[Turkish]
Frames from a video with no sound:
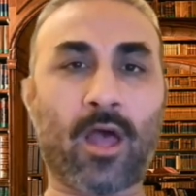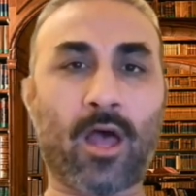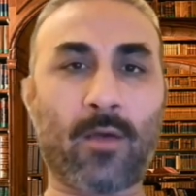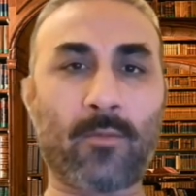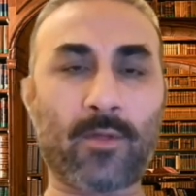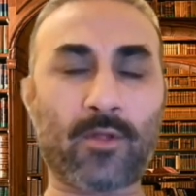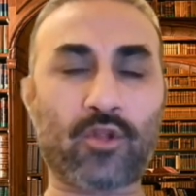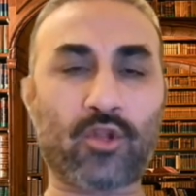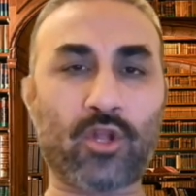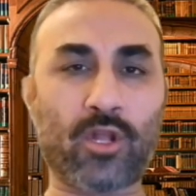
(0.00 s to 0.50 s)

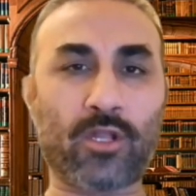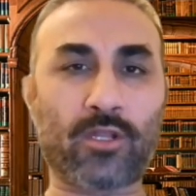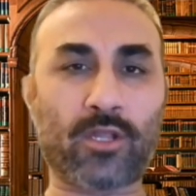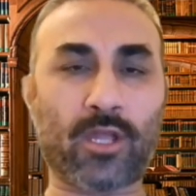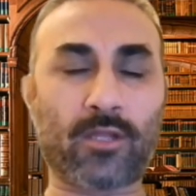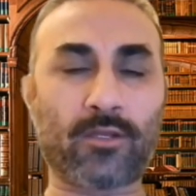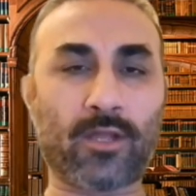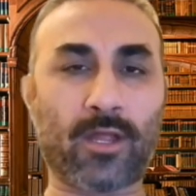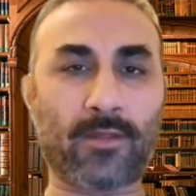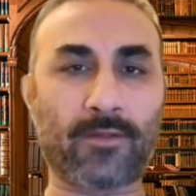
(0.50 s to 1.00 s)
Ama
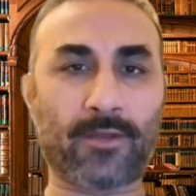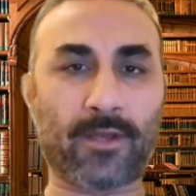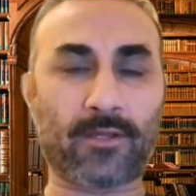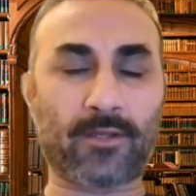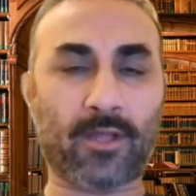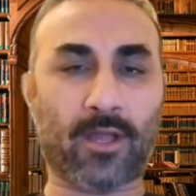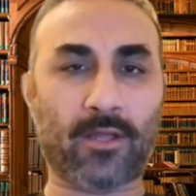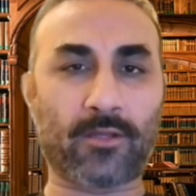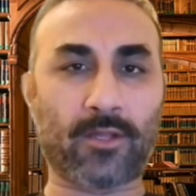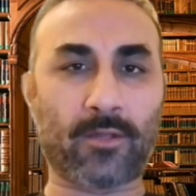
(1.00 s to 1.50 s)
şeytan
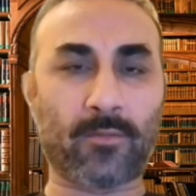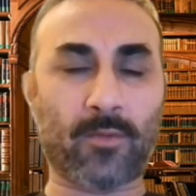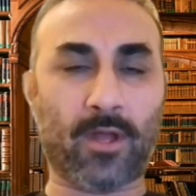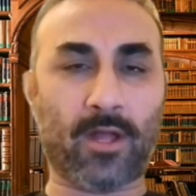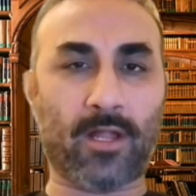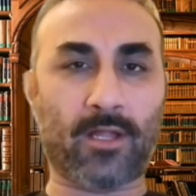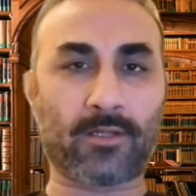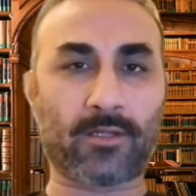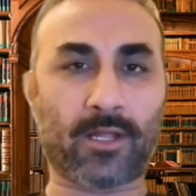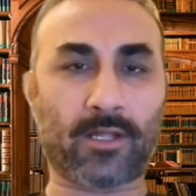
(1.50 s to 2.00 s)
Hazreti Adem'i
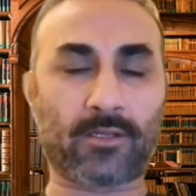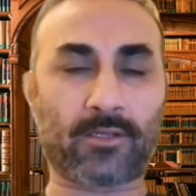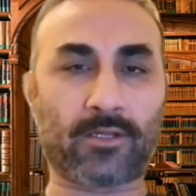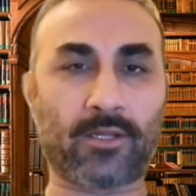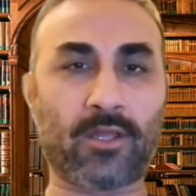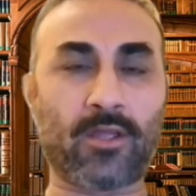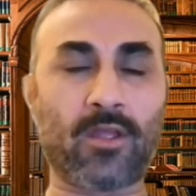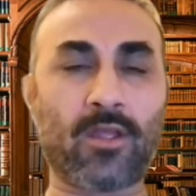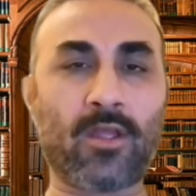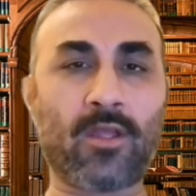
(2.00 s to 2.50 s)

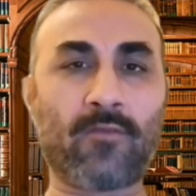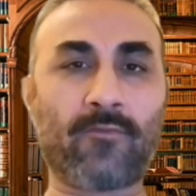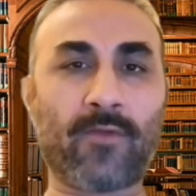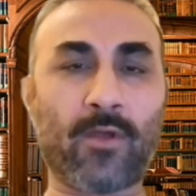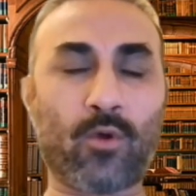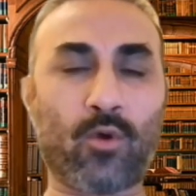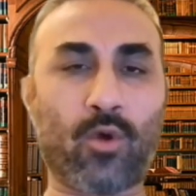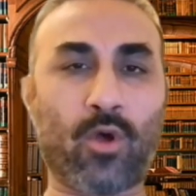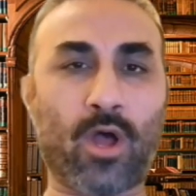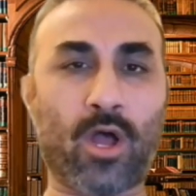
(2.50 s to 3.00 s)
aldattı
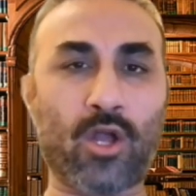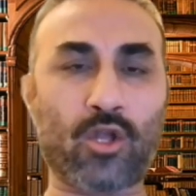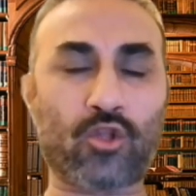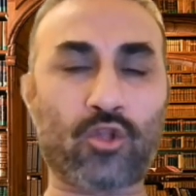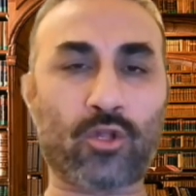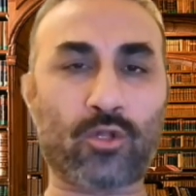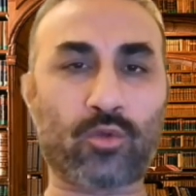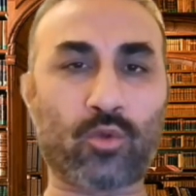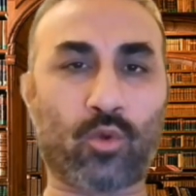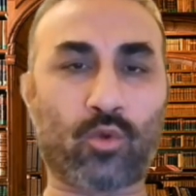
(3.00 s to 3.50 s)
ve o
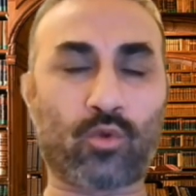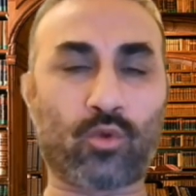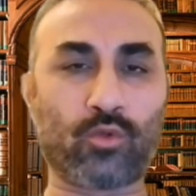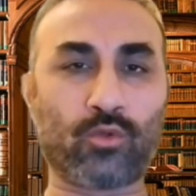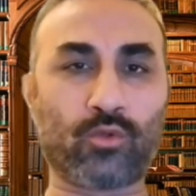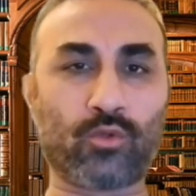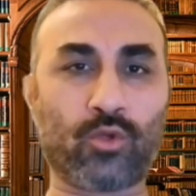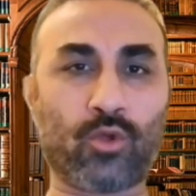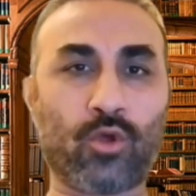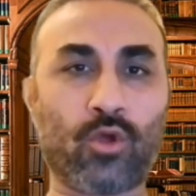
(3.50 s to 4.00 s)
ağaca
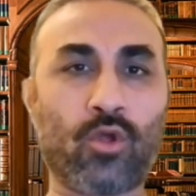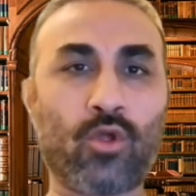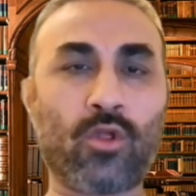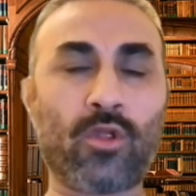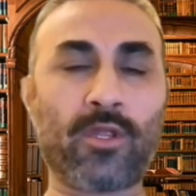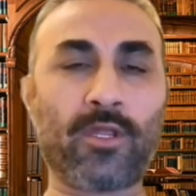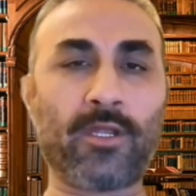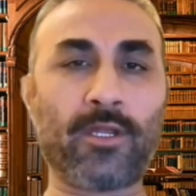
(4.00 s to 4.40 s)
dokundu.